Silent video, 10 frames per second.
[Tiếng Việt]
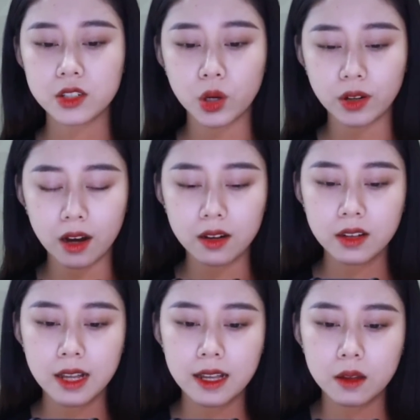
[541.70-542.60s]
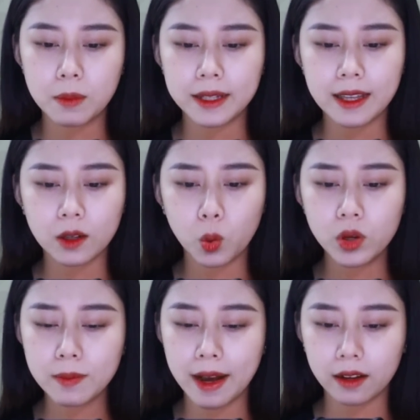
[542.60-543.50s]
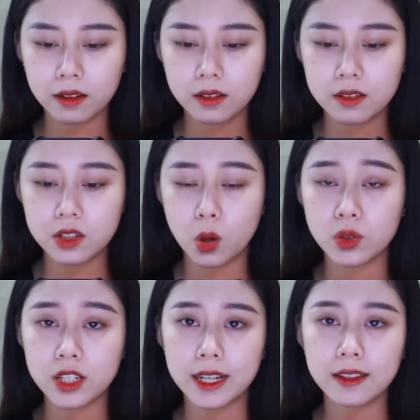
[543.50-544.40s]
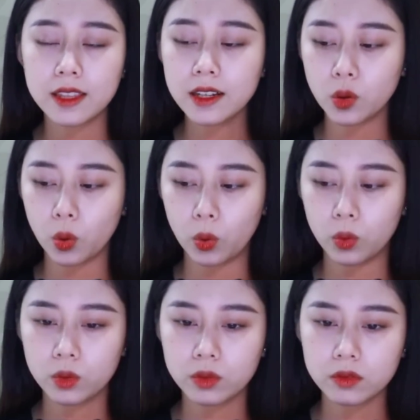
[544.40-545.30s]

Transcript: Sau đó Bà ta cúi mặt Rầu rỉ tiết lộ